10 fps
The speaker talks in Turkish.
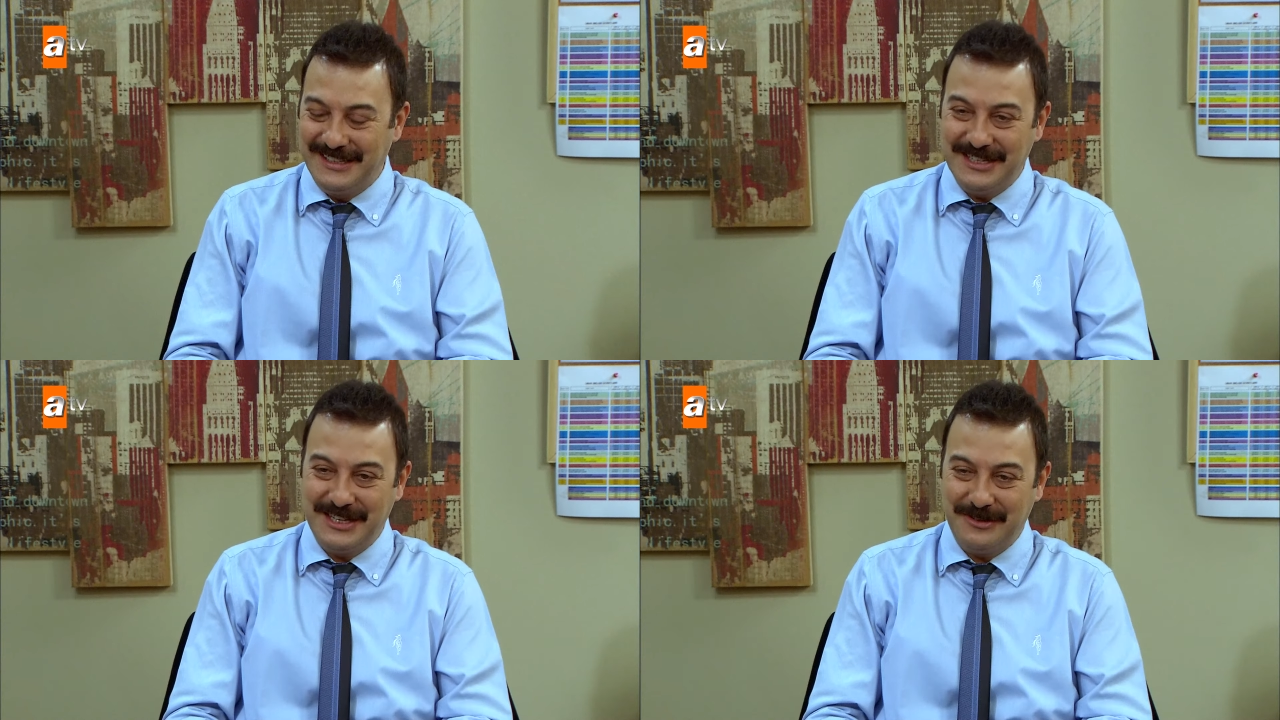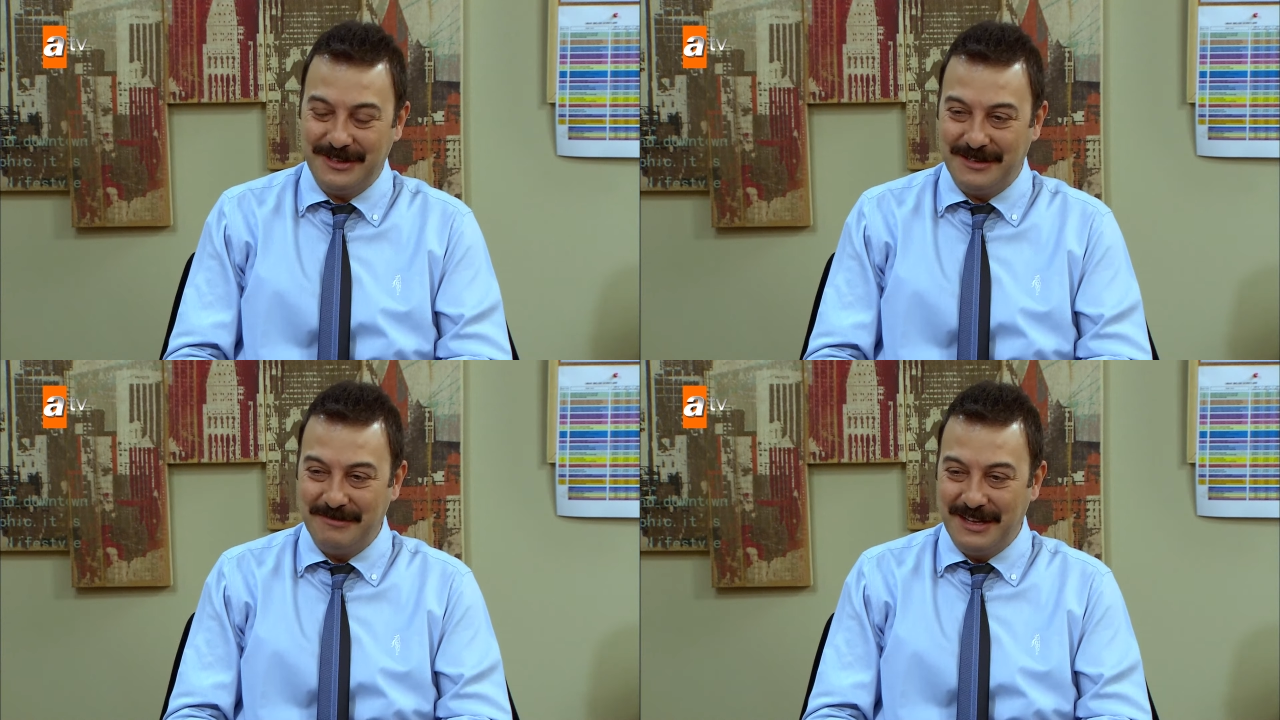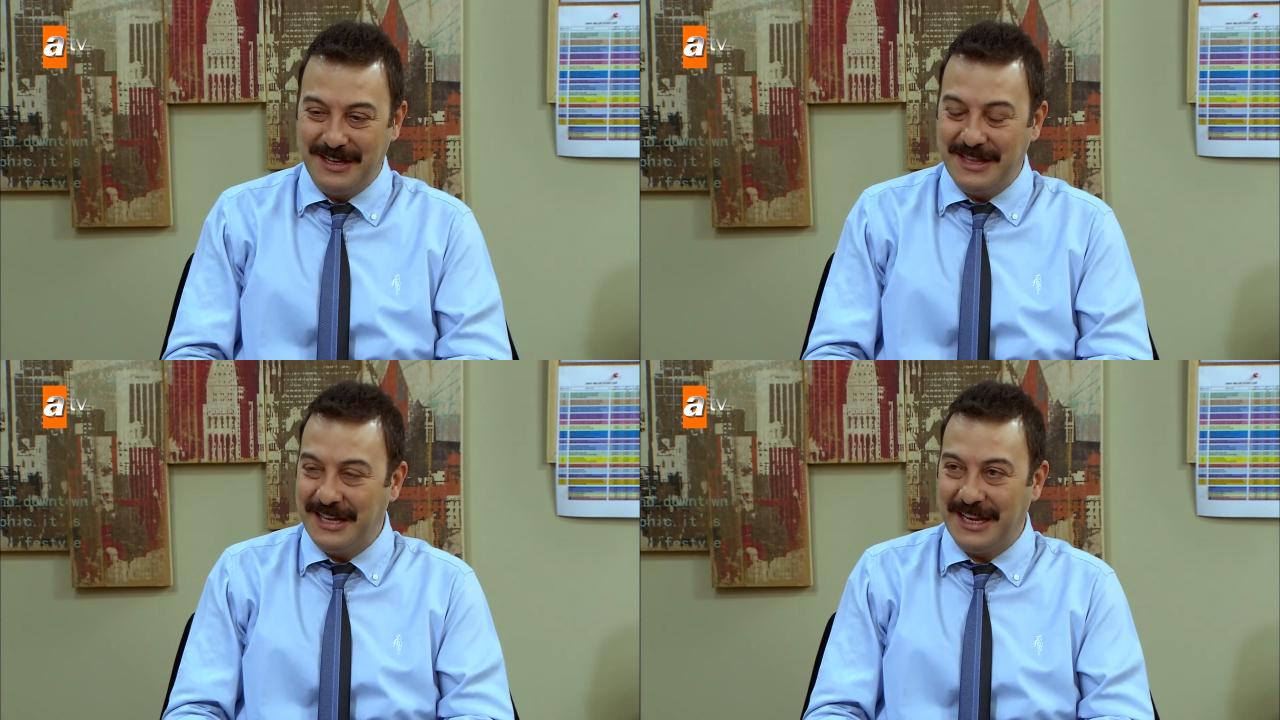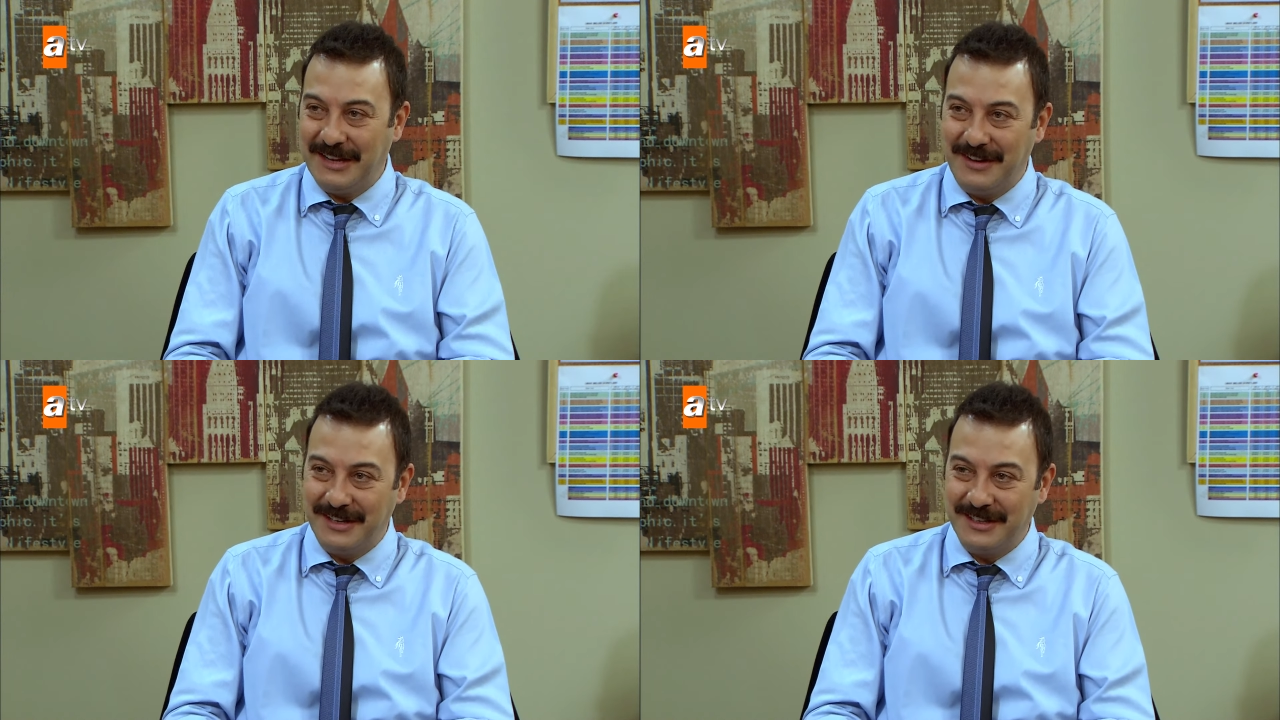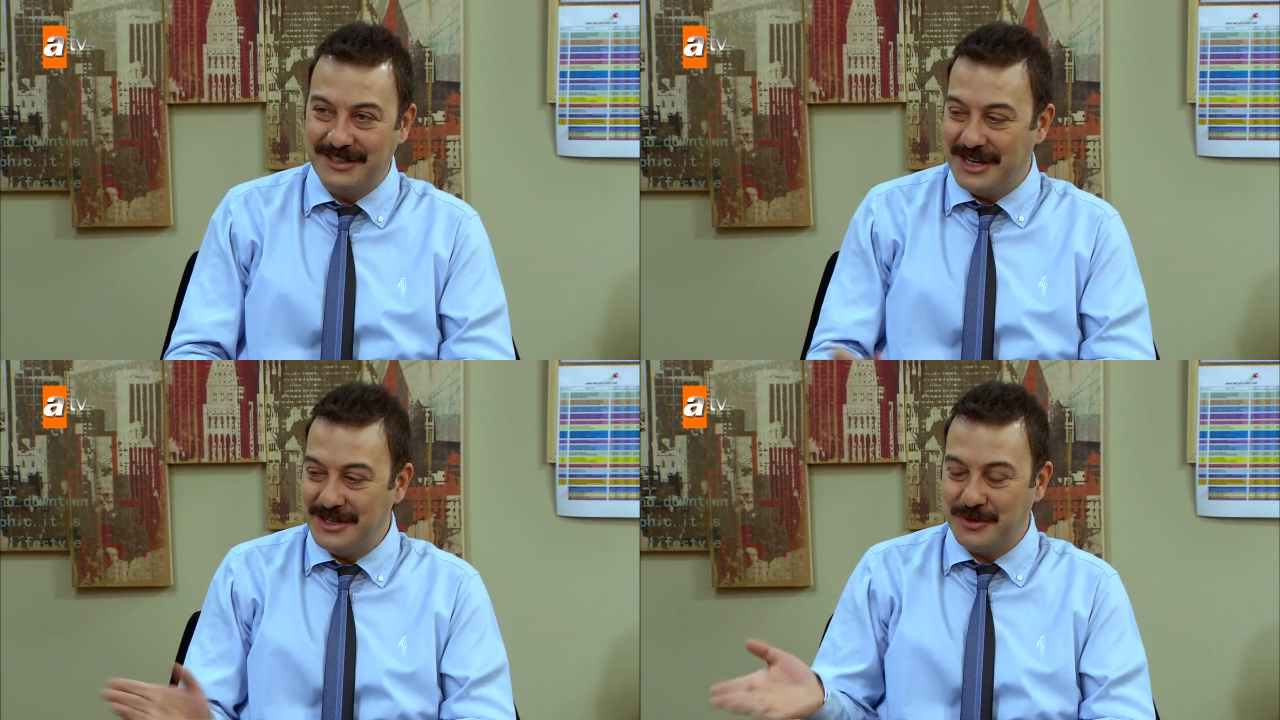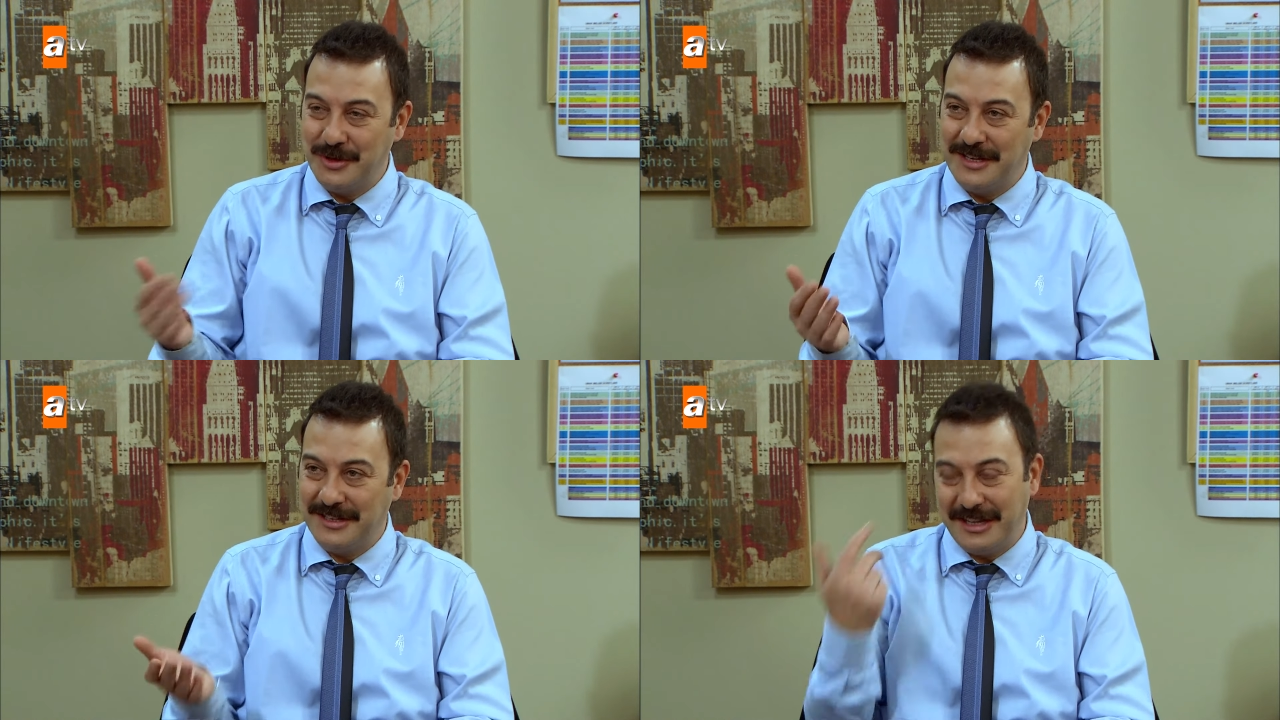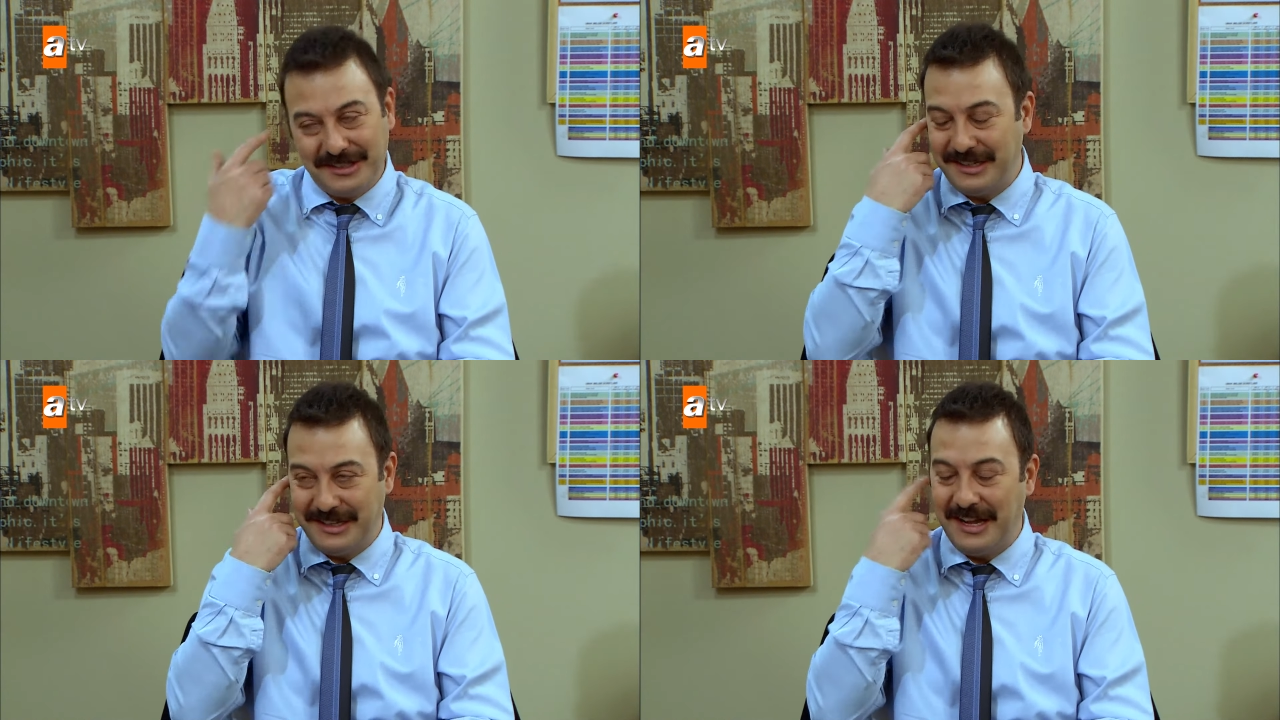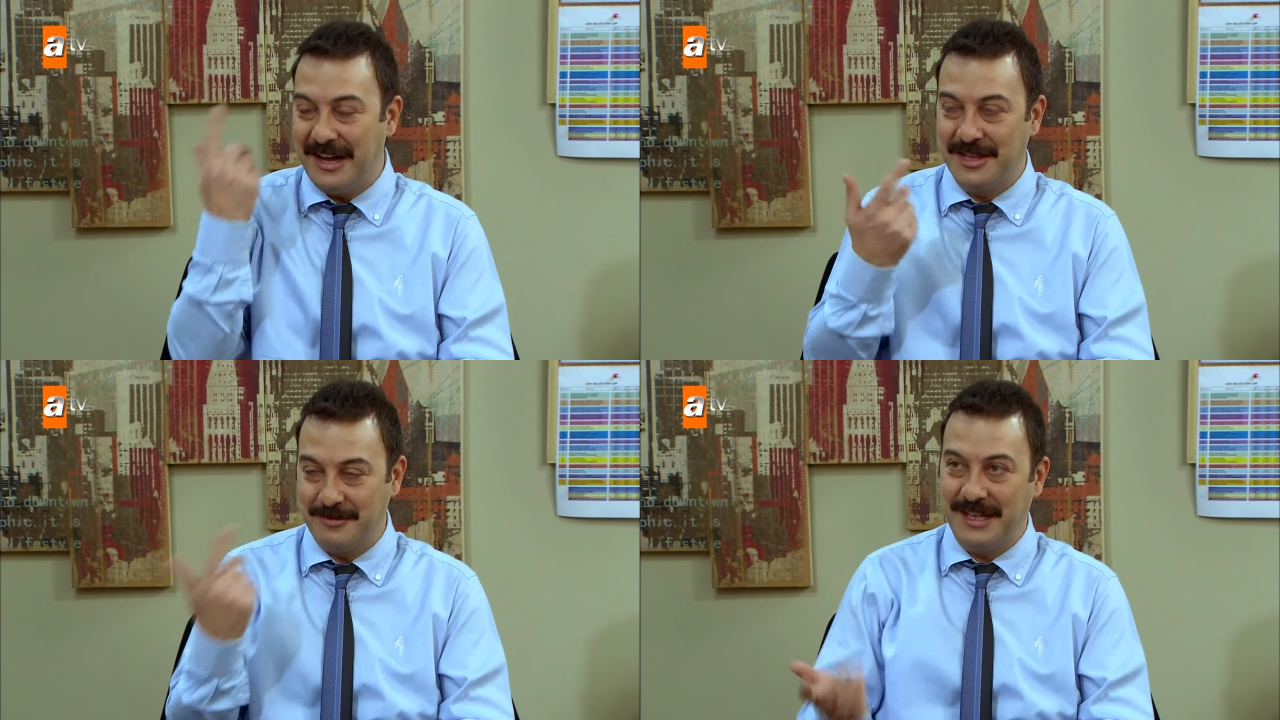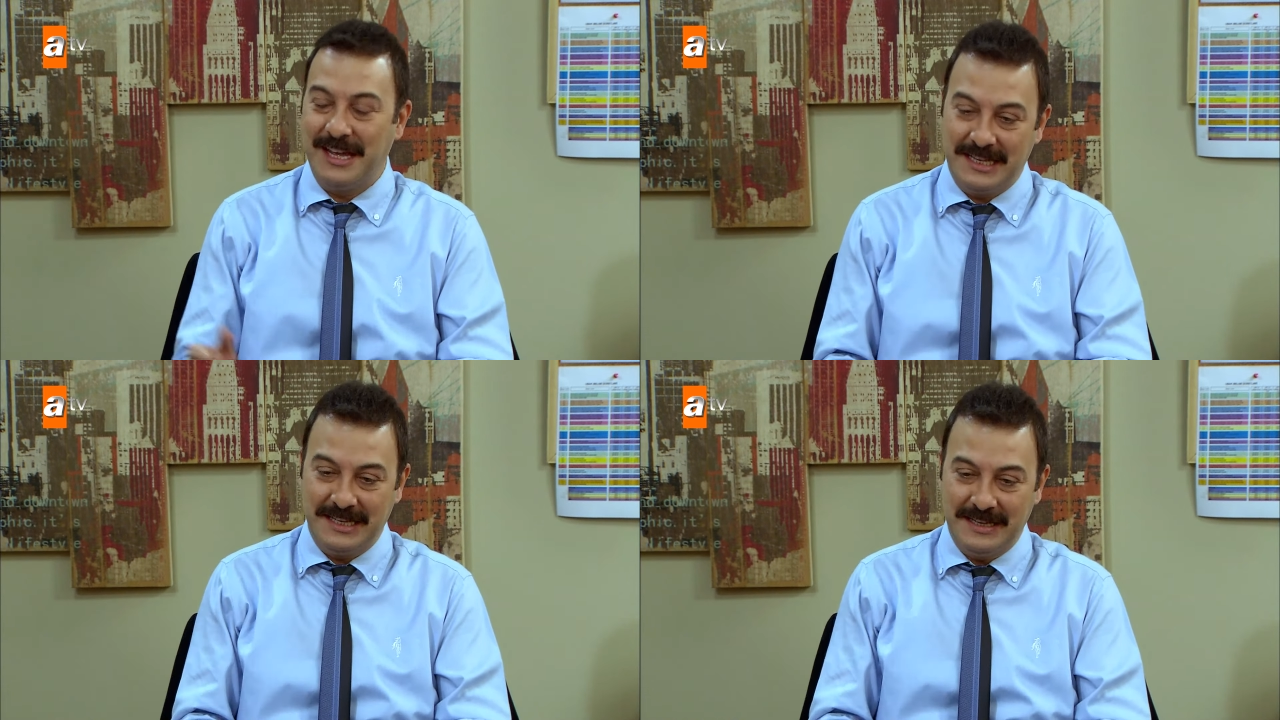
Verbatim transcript: Teşekkür ederim. Ya ne gerek vardı? Çaycıya söylerdik getirirdi anlamında yani.